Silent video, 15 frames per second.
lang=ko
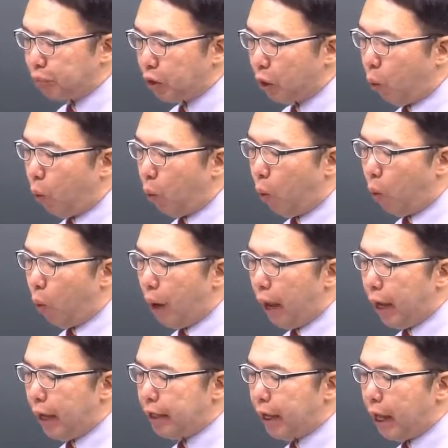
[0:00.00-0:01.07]

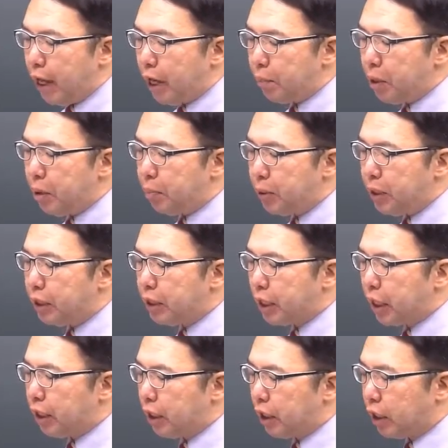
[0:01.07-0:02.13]
OA, AB, B
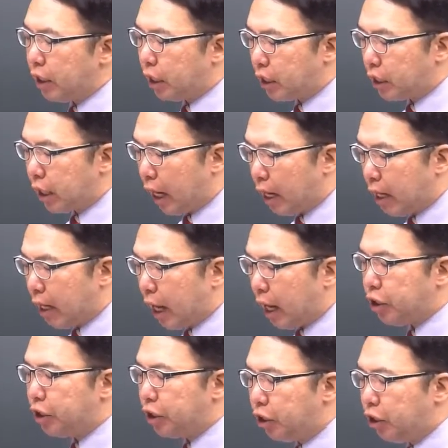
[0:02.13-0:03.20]
시간이 각각
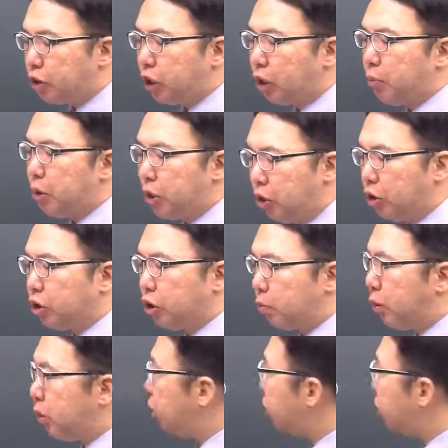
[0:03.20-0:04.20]
0.2, 0.2,